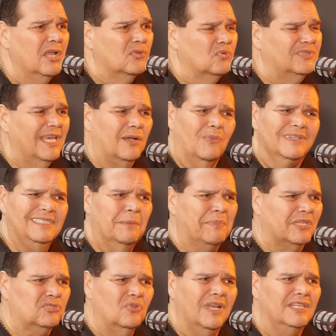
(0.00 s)
¿Tú sabes cuántas
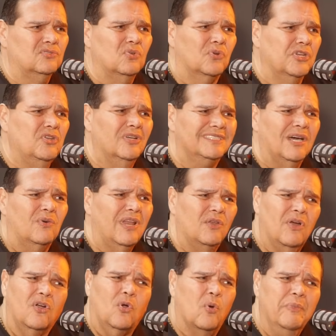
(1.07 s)
personas El Chorrillo a esta hora
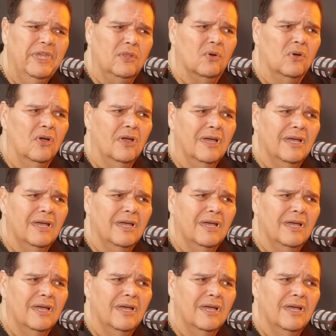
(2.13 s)
no han comido?